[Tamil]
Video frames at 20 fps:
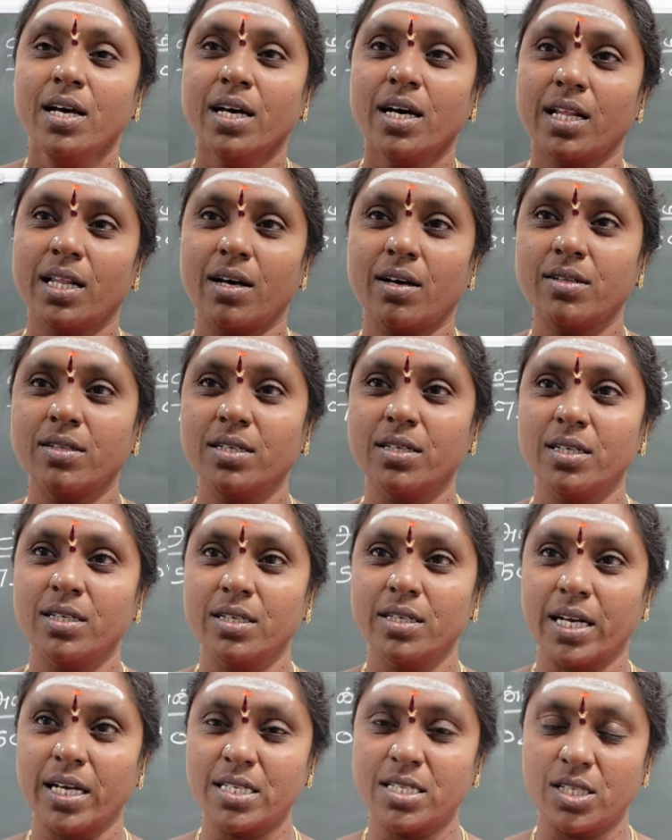அதாவது
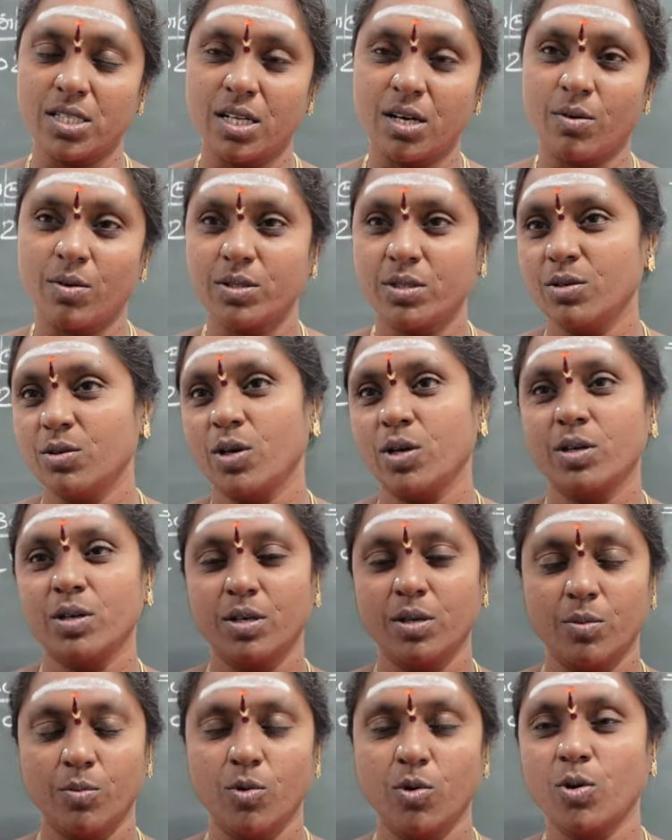நட்சத்திரம் வந்து ஒரு
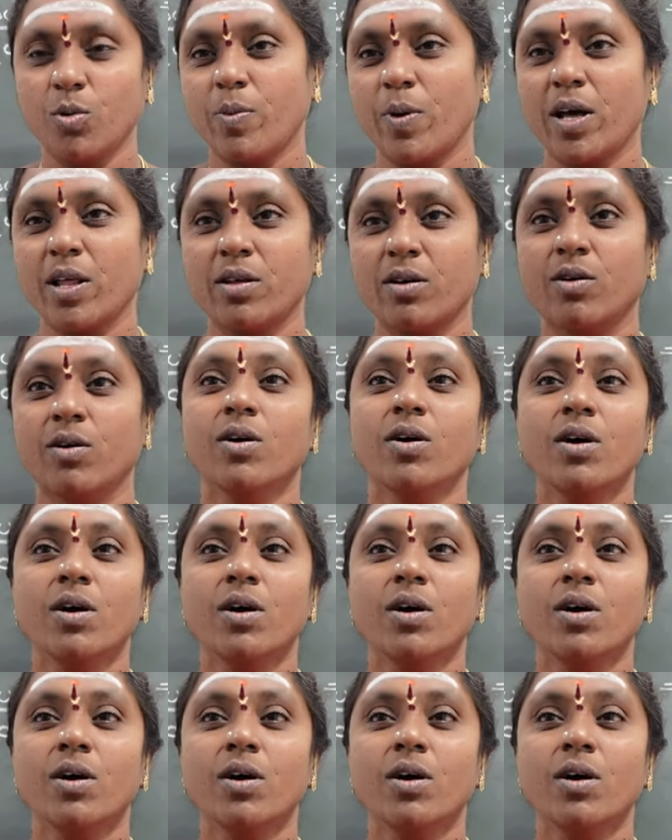மூணு பாதம்